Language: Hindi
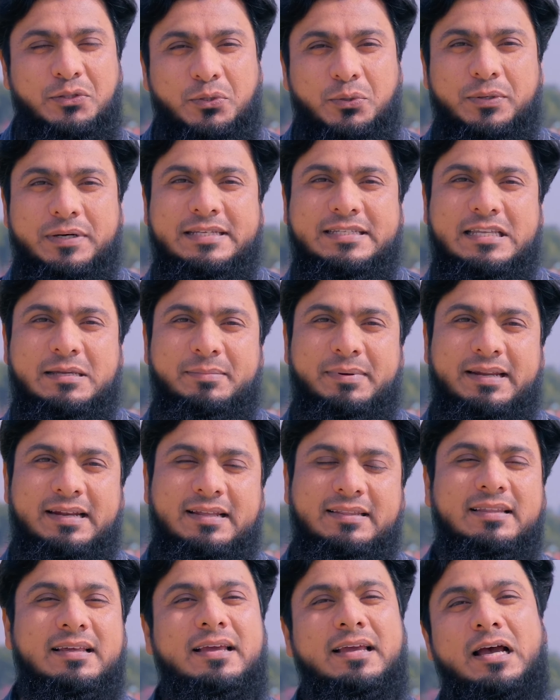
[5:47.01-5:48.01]
थोड़ी सी
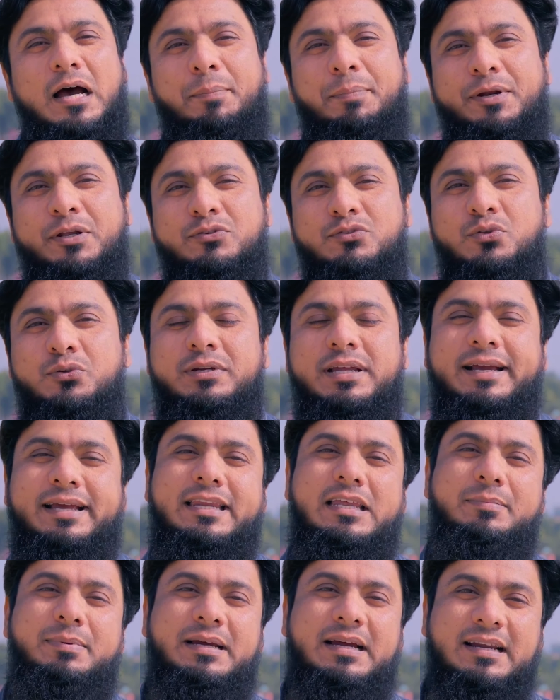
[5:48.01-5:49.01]
मेहनत अपनी उस दुनिया के
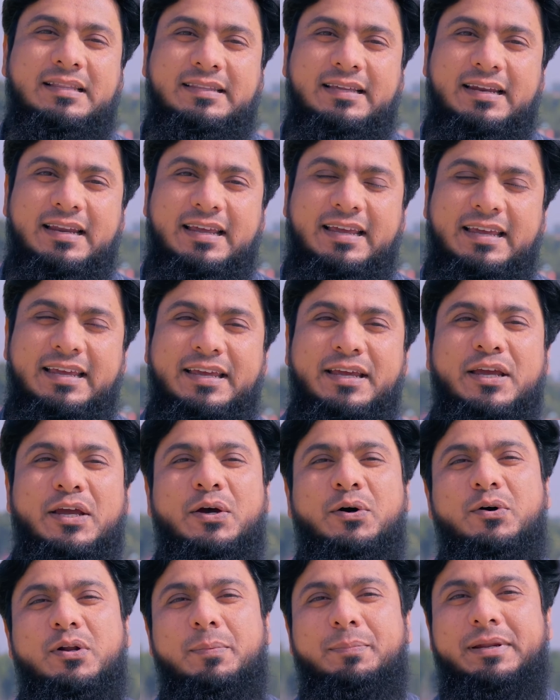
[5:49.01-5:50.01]
लिए भी करते रहें
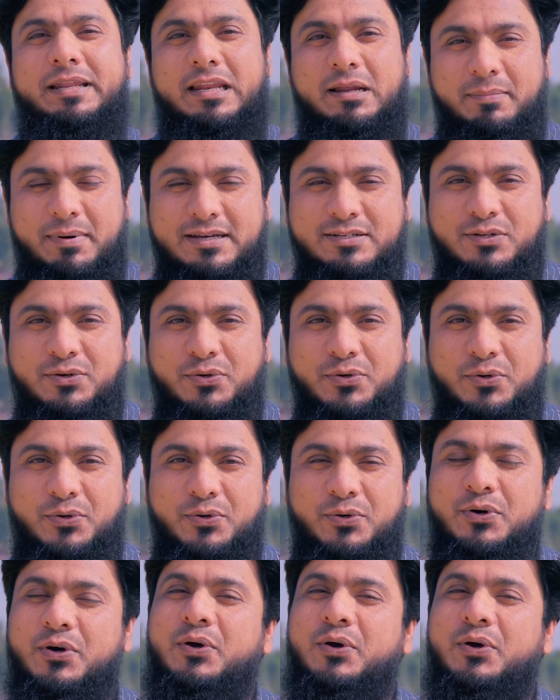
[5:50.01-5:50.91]
और अपनी नमाज़ों को